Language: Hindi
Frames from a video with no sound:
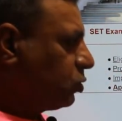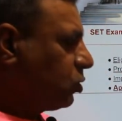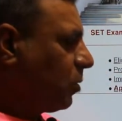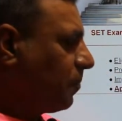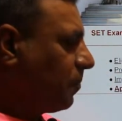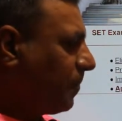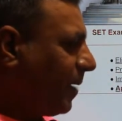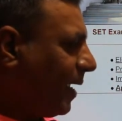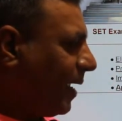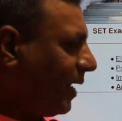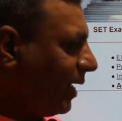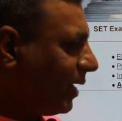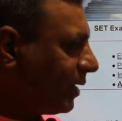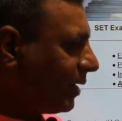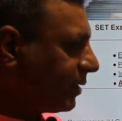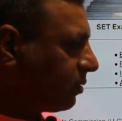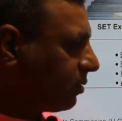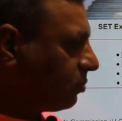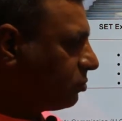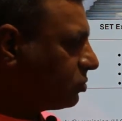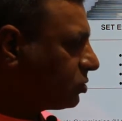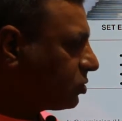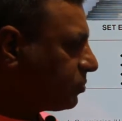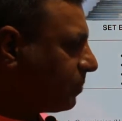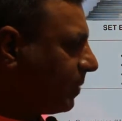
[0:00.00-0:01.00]
तो पहला
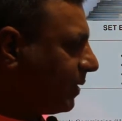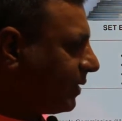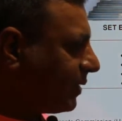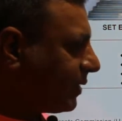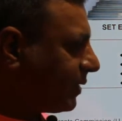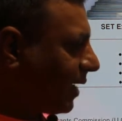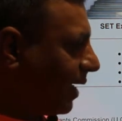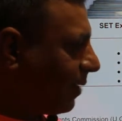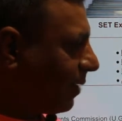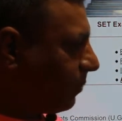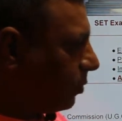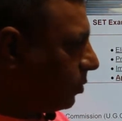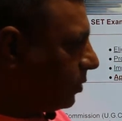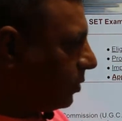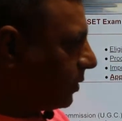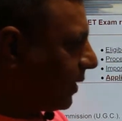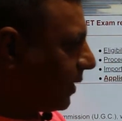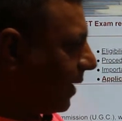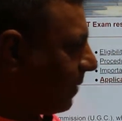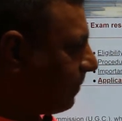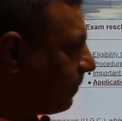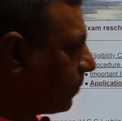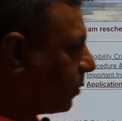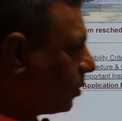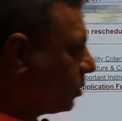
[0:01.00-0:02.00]
अनाउंसमेंट क्या बोल
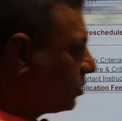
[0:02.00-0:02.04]
रहा है